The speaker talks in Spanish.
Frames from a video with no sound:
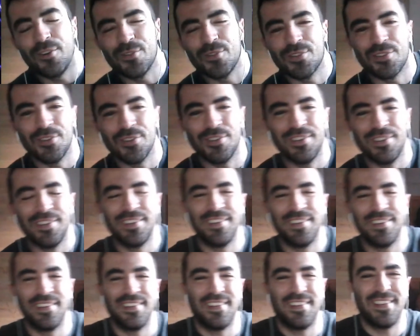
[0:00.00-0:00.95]
justo.
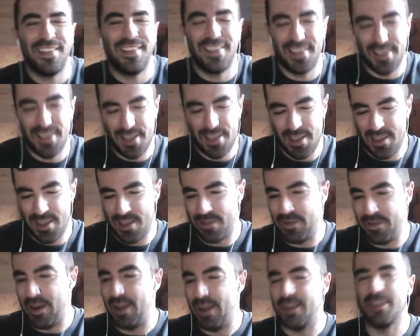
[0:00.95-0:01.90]

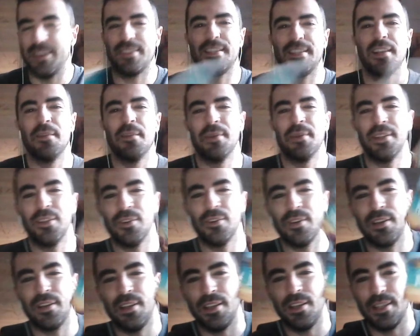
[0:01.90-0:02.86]
Mira, este
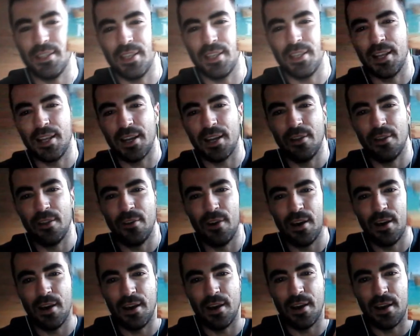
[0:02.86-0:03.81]
librito eh, se ha
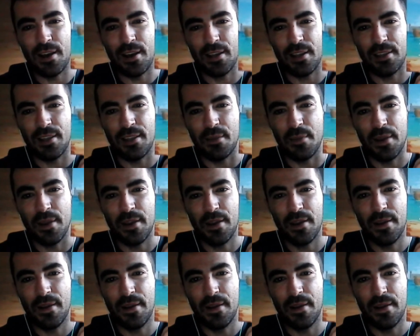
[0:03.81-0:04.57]
encargado a. El libro